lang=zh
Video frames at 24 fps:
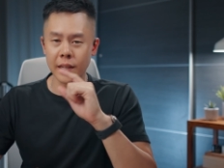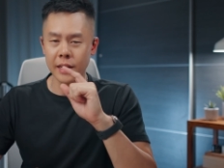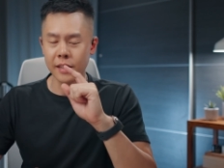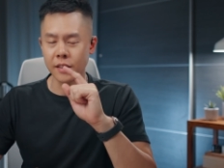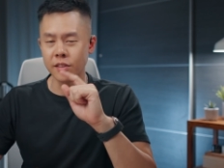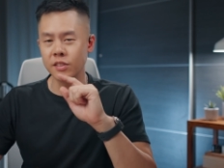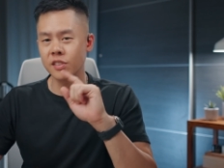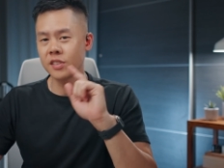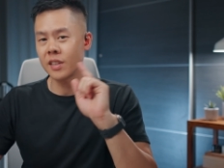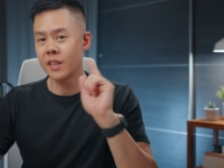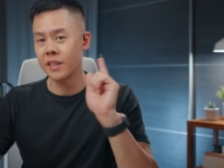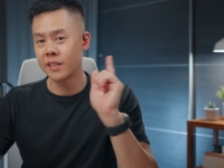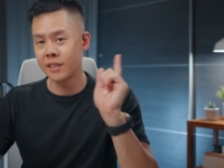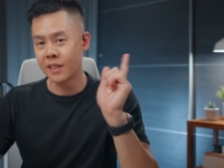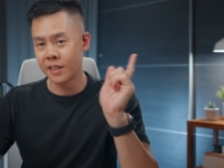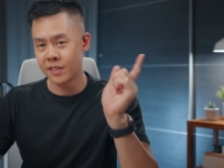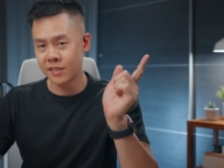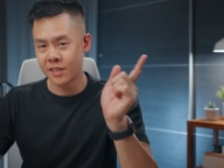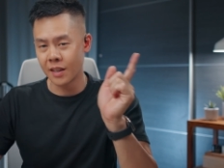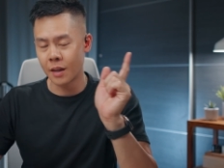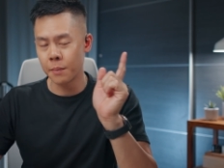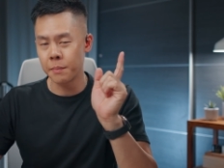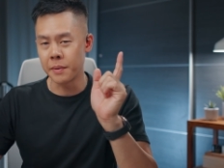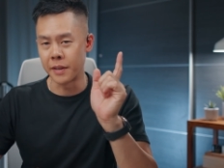它跟上一
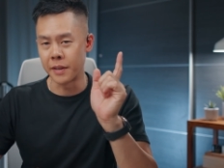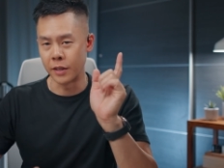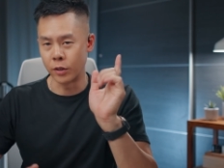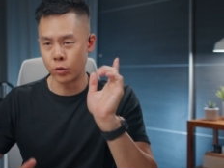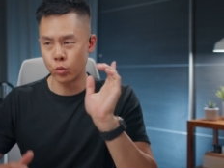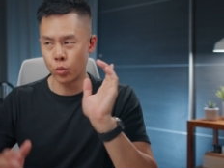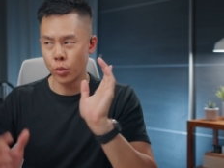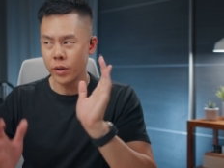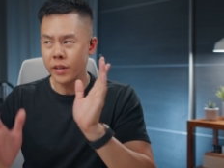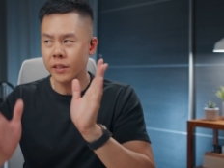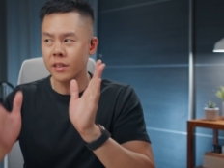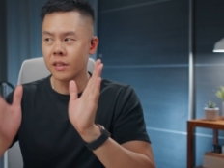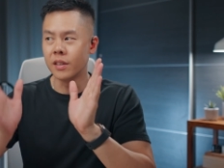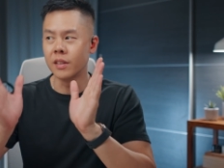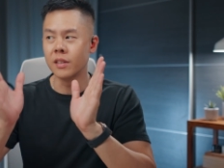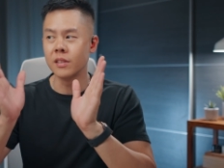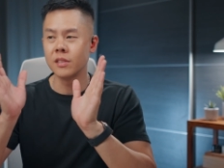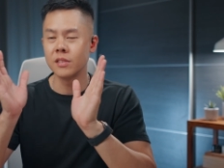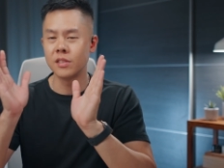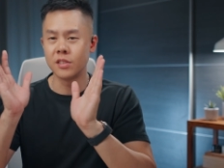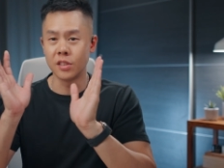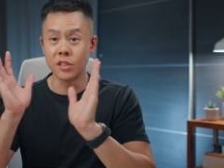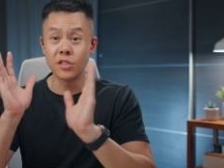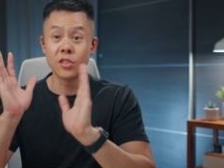代相比，规格
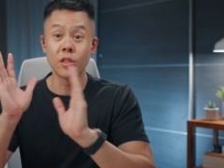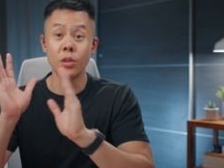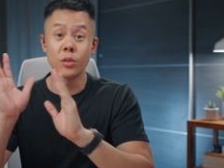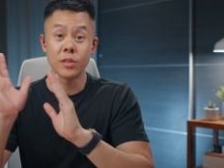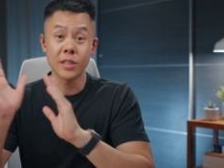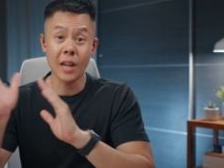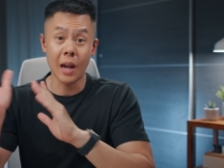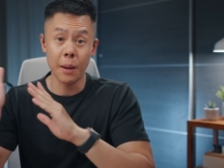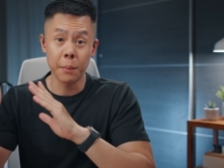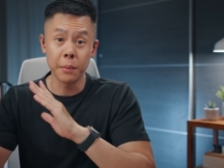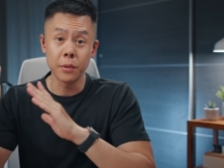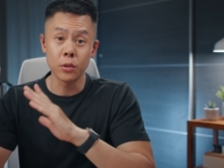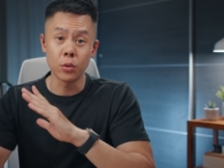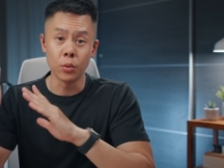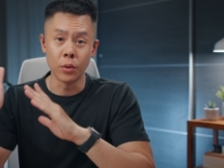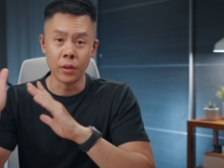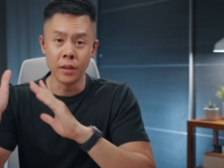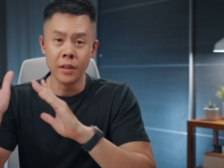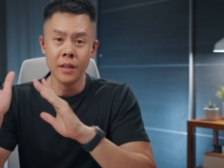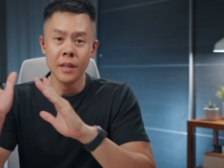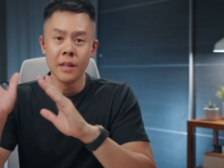其实都差不多，